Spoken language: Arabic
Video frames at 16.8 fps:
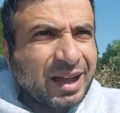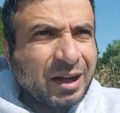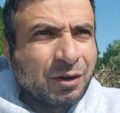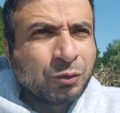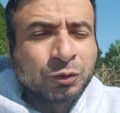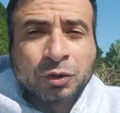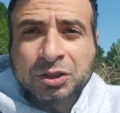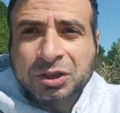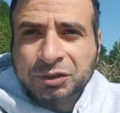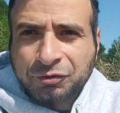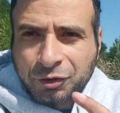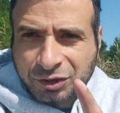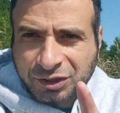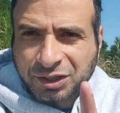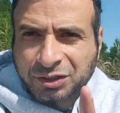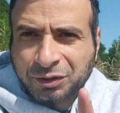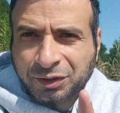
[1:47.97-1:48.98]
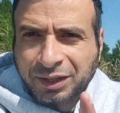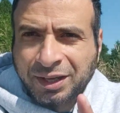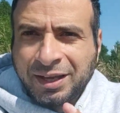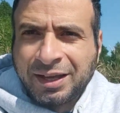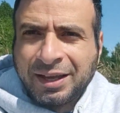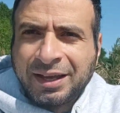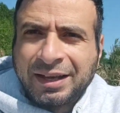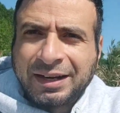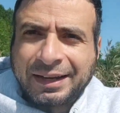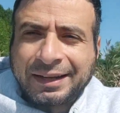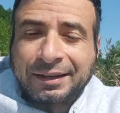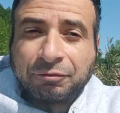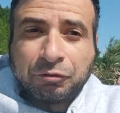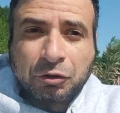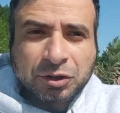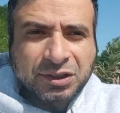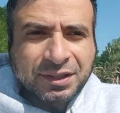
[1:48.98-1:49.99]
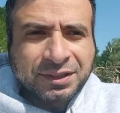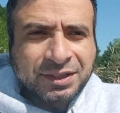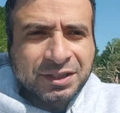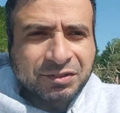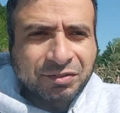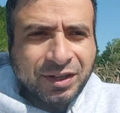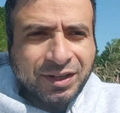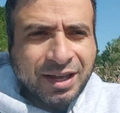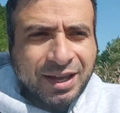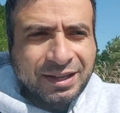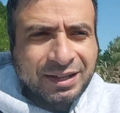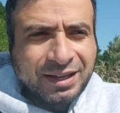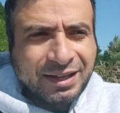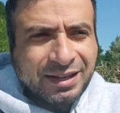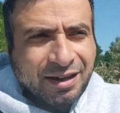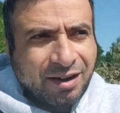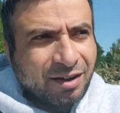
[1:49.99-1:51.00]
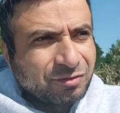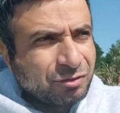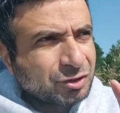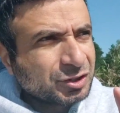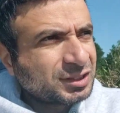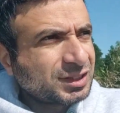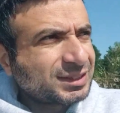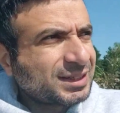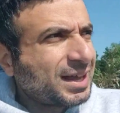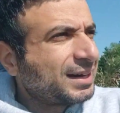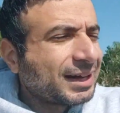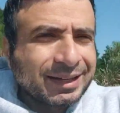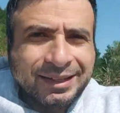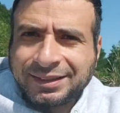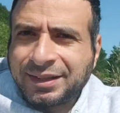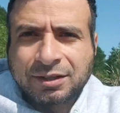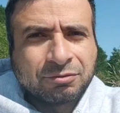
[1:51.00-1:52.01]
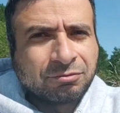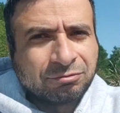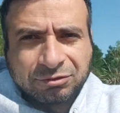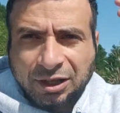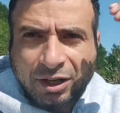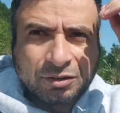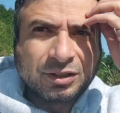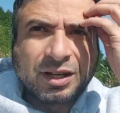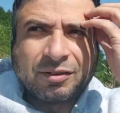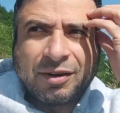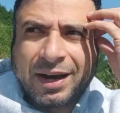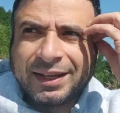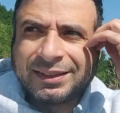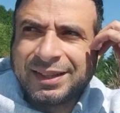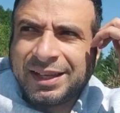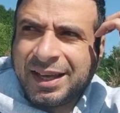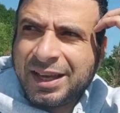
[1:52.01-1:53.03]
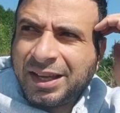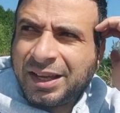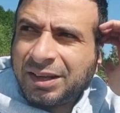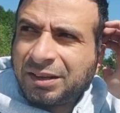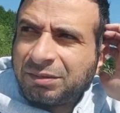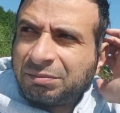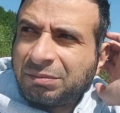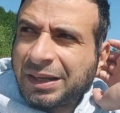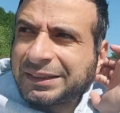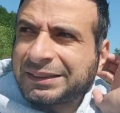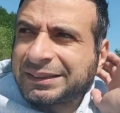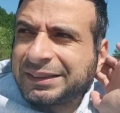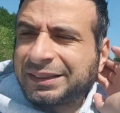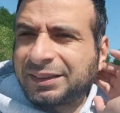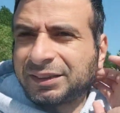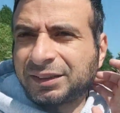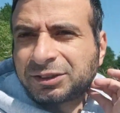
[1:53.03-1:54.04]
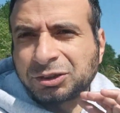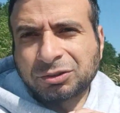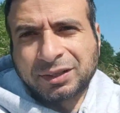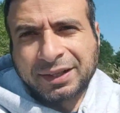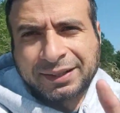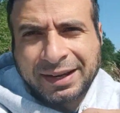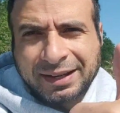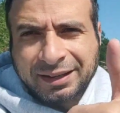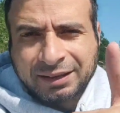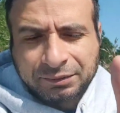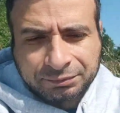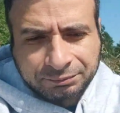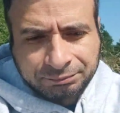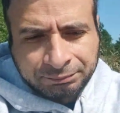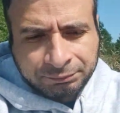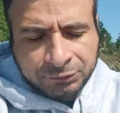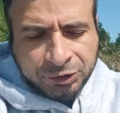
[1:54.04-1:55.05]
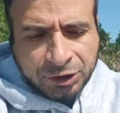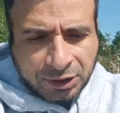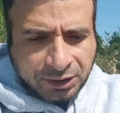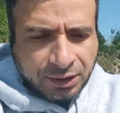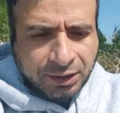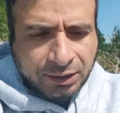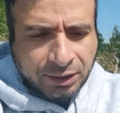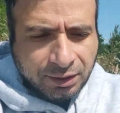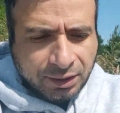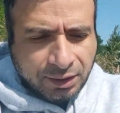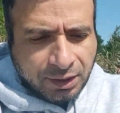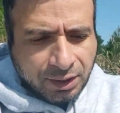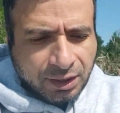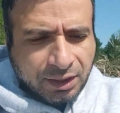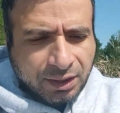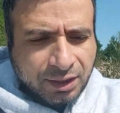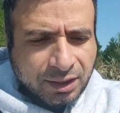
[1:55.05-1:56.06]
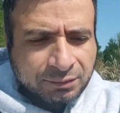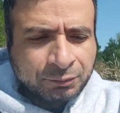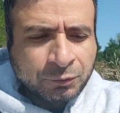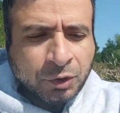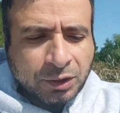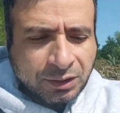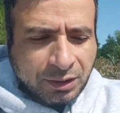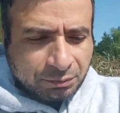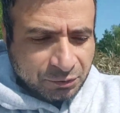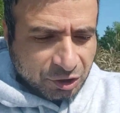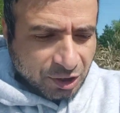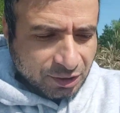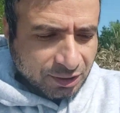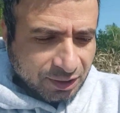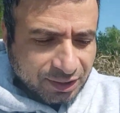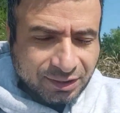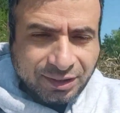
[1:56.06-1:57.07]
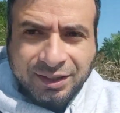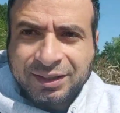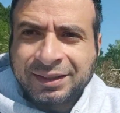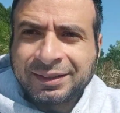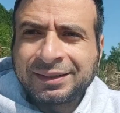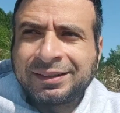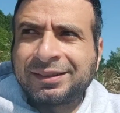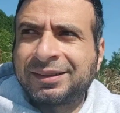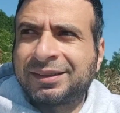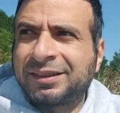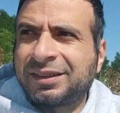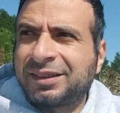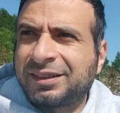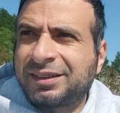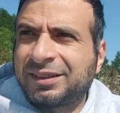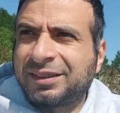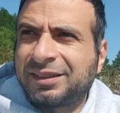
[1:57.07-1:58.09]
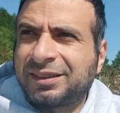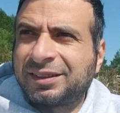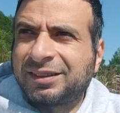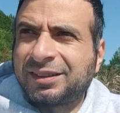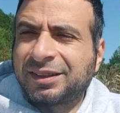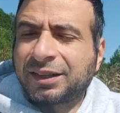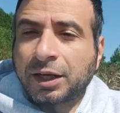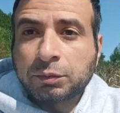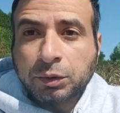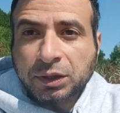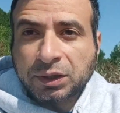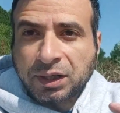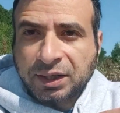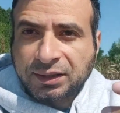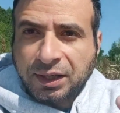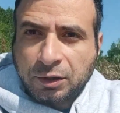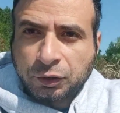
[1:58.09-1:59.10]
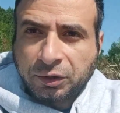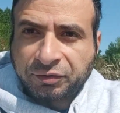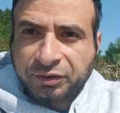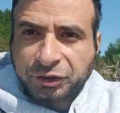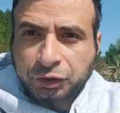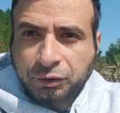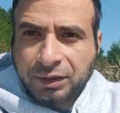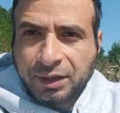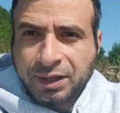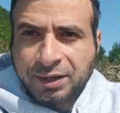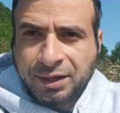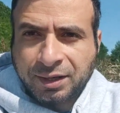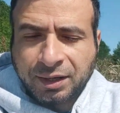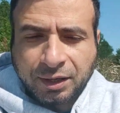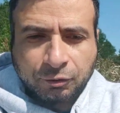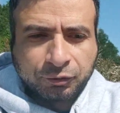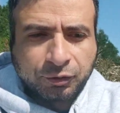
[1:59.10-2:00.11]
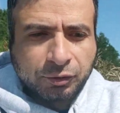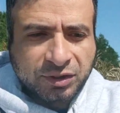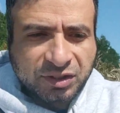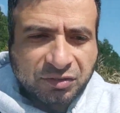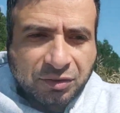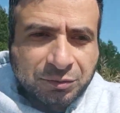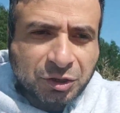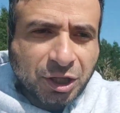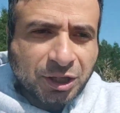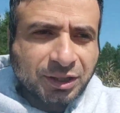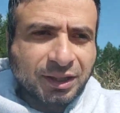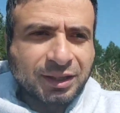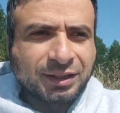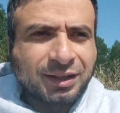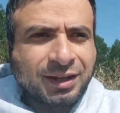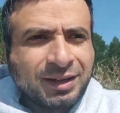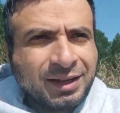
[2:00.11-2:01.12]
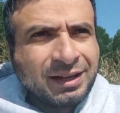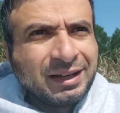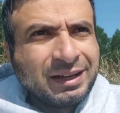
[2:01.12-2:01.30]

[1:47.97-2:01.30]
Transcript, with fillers: او نص فرصه سوري لكن الفرصه النصفيه اللي هي اه فرصه سهله جدا وتاخدها وعادي بس الشغلانه مش قد كده المرتب مش قد كده ان الخبرات اللي هتاخدها في الشغلانه او في الوظيفه مش قد كده